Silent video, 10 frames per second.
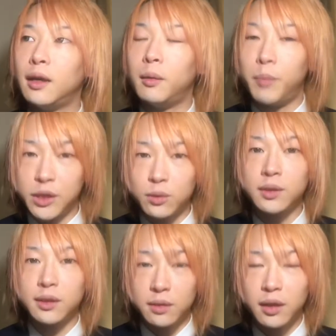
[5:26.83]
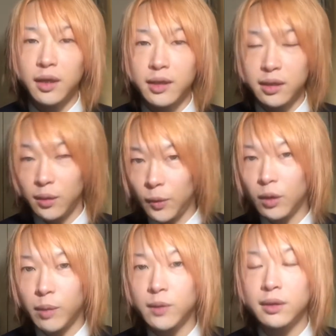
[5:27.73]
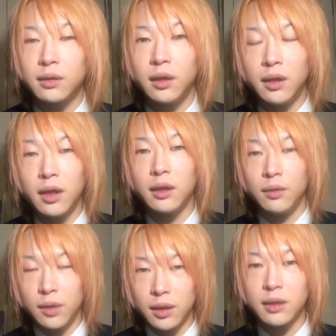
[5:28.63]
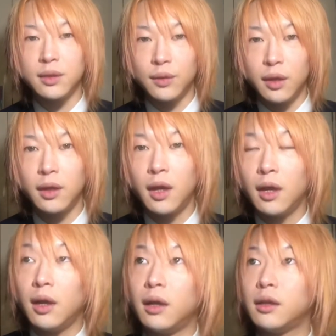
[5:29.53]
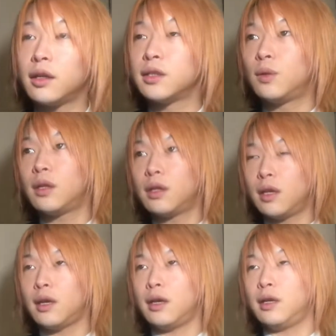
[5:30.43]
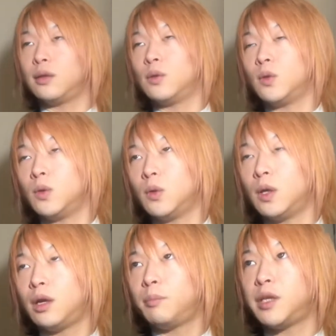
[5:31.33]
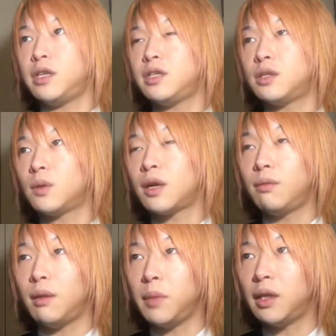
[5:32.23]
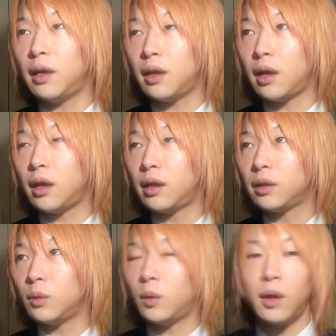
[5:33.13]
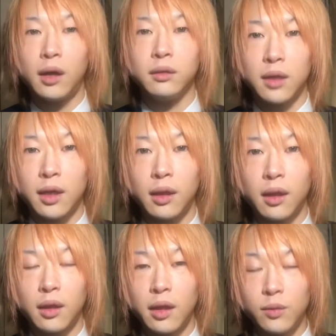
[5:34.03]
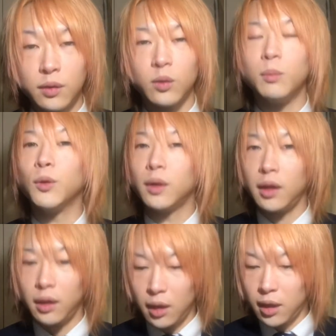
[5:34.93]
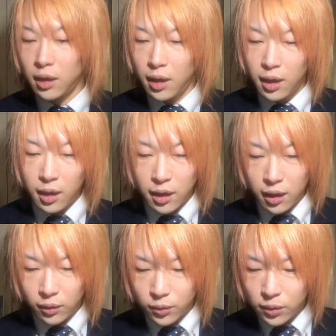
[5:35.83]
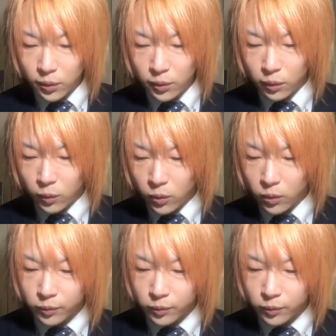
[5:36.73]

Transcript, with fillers: 場所を作りたい、集いの場を作りたいって言ってたんですよね。なんかそれって、認知症カフェみたいなところあるなっていうふうに思っていて、そういうのを